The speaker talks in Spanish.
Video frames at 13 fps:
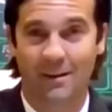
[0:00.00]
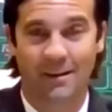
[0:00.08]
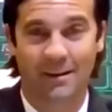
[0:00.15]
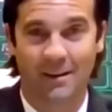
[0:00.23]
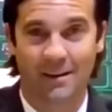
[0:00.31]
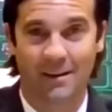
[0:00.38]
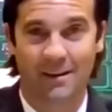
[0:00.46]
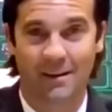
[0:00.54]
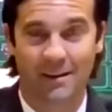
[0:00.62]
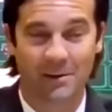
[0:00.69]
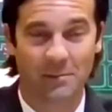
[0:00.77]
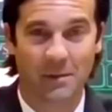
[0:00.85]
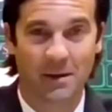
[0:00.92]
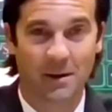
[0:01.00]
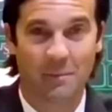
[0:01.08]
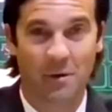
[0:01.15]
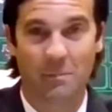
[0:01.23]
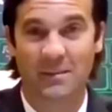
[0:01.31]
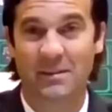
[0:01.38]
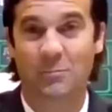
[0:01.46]
y
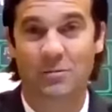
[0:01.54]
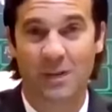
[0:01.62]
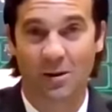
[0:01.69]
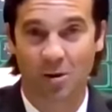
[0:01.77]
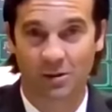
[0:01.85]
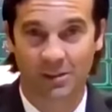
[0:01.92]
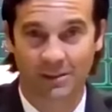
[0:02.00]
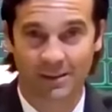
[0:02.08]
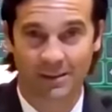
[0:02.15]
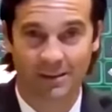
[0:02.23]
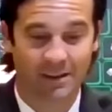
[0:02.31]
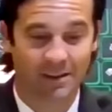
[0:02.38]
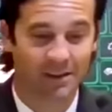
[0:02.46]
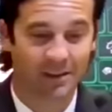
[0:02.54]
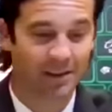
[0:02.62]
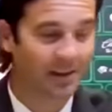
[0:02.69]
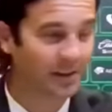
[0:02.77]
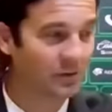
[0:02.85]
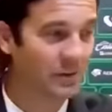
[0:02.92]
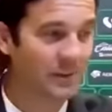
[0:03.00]
pueden pasar muchas cosas en,
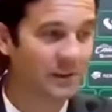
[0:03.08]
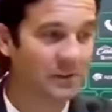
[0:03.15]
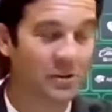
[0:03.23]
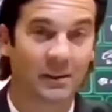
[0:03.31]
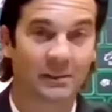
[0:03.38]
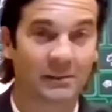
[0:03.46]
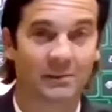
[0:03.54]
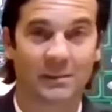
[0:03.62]
las últimas horas.